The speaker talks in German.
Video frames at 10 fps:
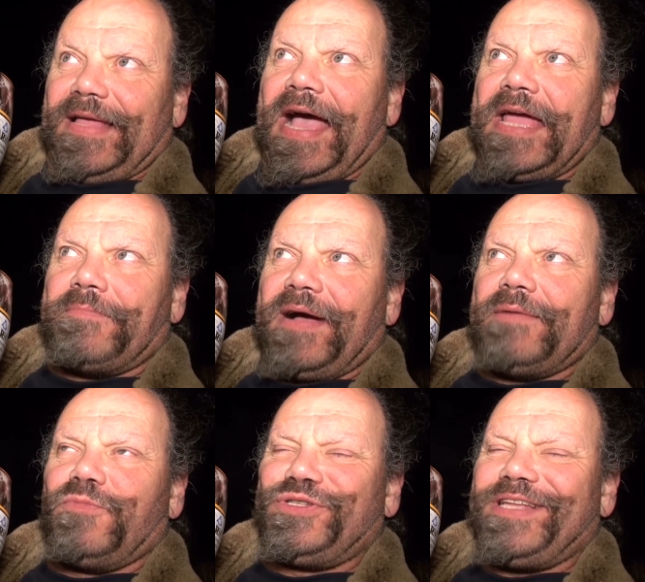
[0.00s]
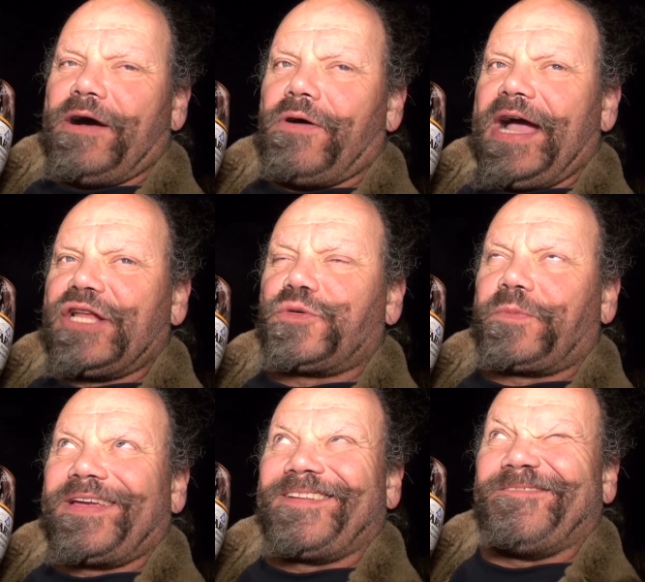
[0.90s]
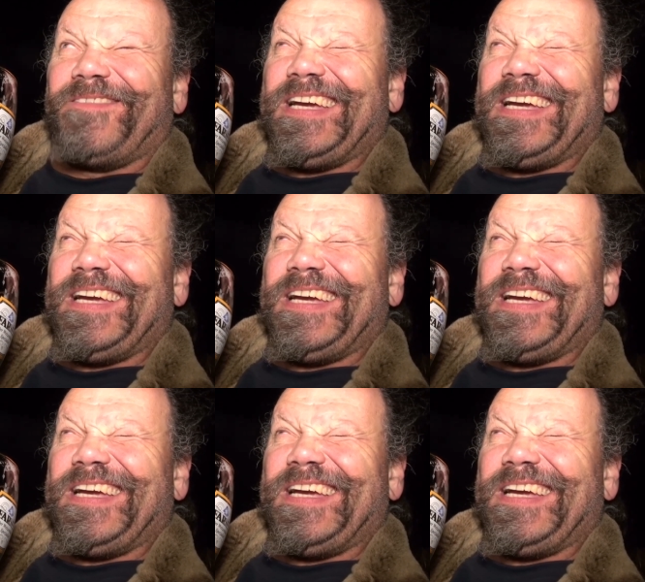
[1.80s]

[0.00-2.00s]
einmal musste er auch einspringen,